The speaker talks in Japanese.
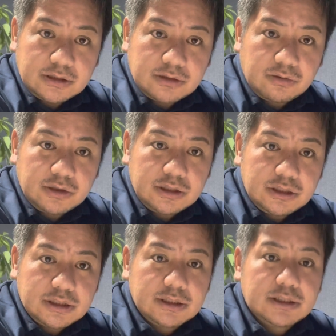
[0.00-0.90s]
その日
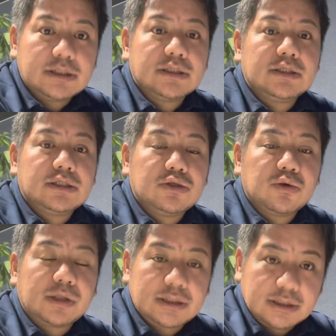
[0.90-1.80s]
一日一日上
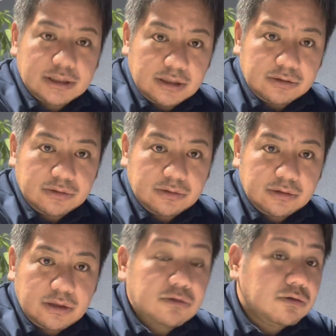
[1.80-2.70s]
達させ
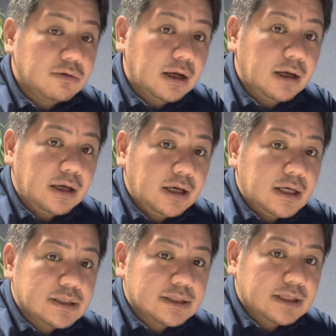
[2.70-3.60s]
るっていうのは
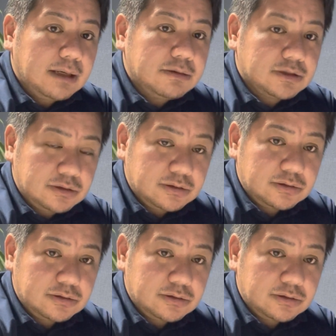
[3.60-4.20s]
サービス